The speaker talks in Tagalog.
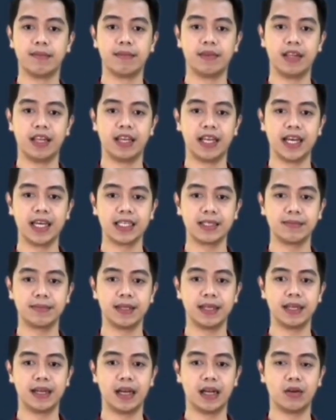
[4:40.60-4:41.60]
Sa
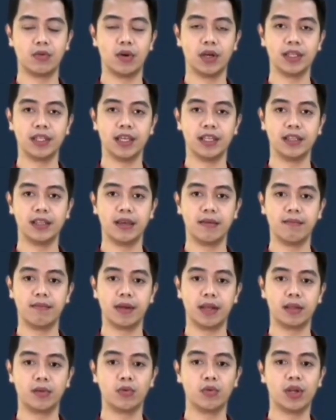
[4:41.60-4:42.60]
Legazpi, ang agwat ng
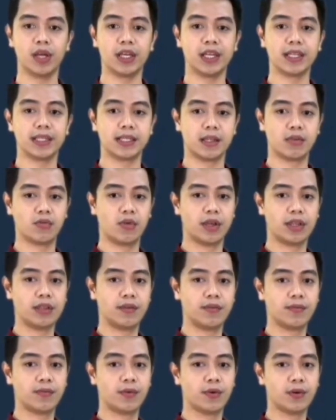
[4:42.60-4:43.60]
temperatura ay nasa
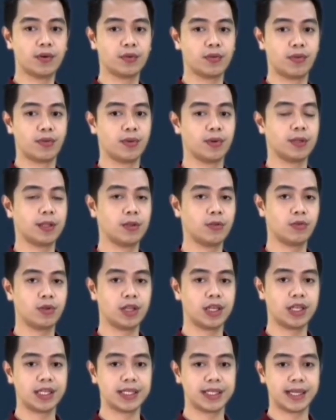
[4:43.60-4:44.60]
24 to
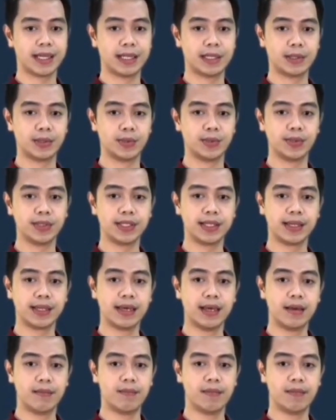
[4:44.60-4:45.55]
32 degrees Celsius.